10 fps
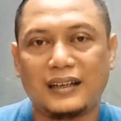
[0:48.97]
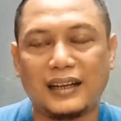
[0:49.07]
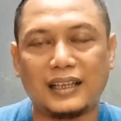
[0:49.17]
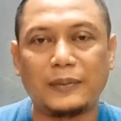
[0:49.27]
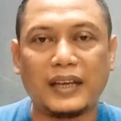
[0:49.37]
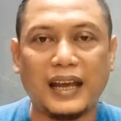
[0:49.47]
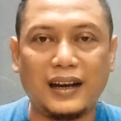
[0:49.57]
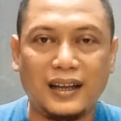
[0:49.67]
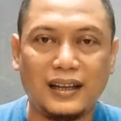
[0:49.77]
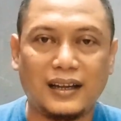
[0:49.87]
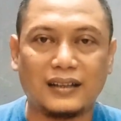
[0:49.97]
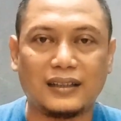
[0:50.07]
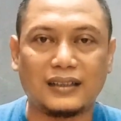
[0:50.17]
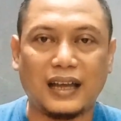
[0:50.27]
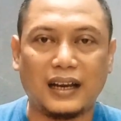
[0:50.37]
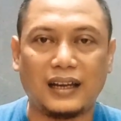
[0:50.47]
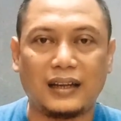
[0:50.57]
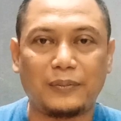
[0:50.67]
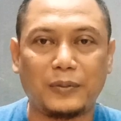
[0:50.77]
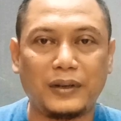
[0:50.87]
Nanti bagi Anda yang
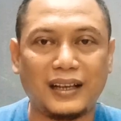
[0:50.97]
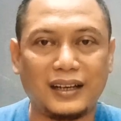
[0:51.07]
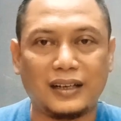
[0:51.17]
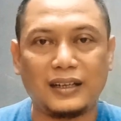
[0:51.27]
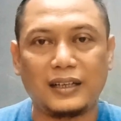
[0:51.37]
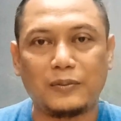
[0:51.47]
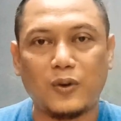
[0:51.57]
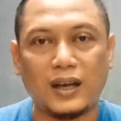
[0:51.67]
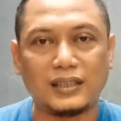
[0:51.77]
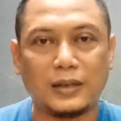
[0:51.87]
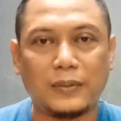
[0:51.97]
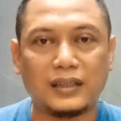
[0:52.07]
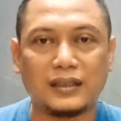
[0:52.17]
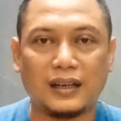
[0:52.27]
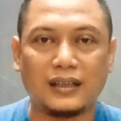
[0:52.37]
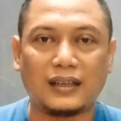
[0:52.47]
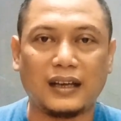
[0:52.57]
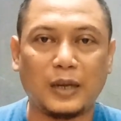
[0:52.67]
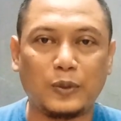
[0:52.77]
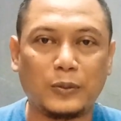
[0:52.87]
tertarik, berminat, dan ingin menguasai pelajaran
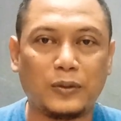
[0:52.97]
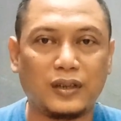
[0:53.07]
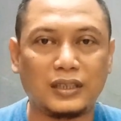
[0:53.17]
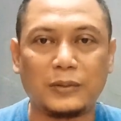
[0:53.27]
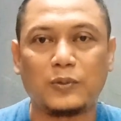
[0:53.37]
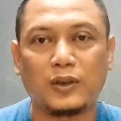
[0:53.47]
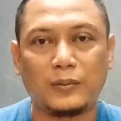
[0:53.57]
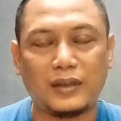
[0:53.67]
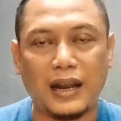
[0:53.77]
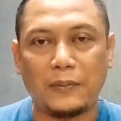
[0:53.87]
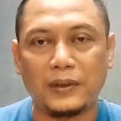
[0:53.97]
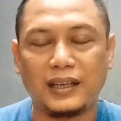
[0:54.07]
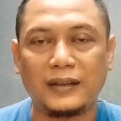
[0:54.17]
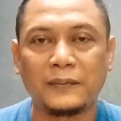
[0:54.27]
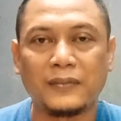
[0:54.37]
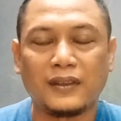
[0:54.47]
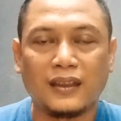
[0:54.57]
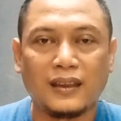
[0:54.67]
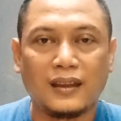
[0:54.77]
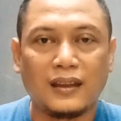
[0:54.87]
tentang ilmu hipnotis terapi,
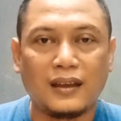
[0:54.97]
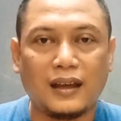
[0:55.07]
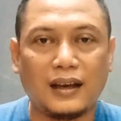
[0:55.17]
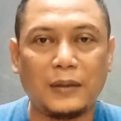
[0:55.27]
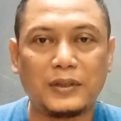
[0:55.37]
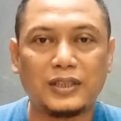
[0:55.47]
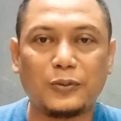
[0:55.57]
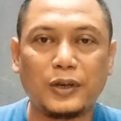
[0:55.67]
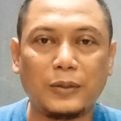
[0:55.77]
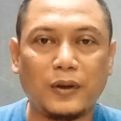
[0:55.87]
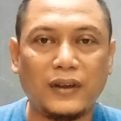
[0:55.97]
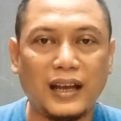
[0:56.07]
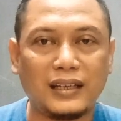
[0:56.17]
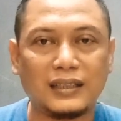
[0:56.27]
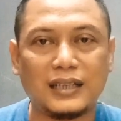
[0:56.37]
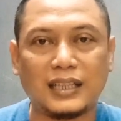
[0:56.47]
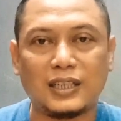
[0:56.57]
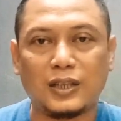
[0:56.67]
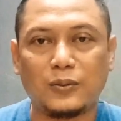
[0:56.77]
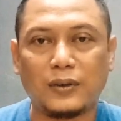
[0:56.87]
Anda bisa hubungi nomor WA yang
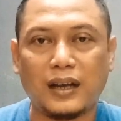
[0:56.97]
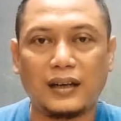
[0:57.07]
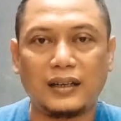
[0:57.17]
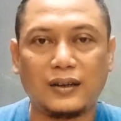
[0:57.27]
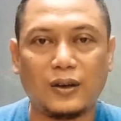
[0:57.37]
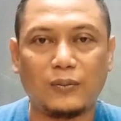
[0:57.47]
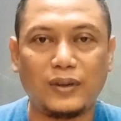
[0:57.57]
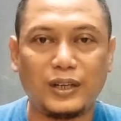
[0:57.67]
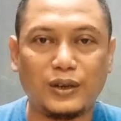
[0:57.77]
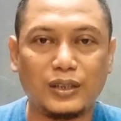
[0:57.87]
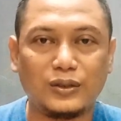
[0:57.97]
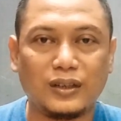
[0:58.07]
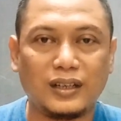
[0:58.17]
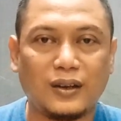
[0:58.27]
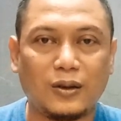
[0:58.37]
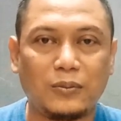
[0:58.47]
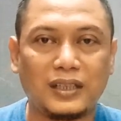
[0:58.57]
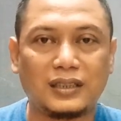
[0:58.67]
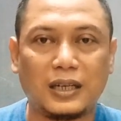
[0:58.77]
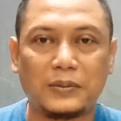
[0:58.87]
saya cantumkan di kolom video dan juga di kolom
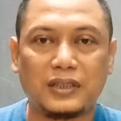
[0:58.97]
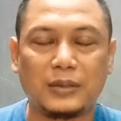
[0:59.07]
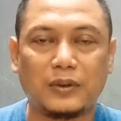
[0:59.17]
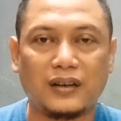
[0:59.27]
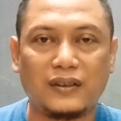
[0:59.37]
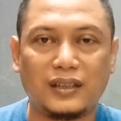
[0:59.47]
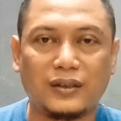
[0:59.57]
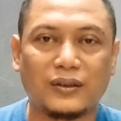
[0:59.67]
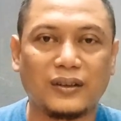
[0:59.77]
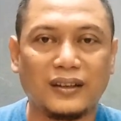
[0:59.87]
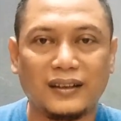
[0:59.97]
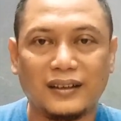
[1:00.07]
deskripsi di bawah video.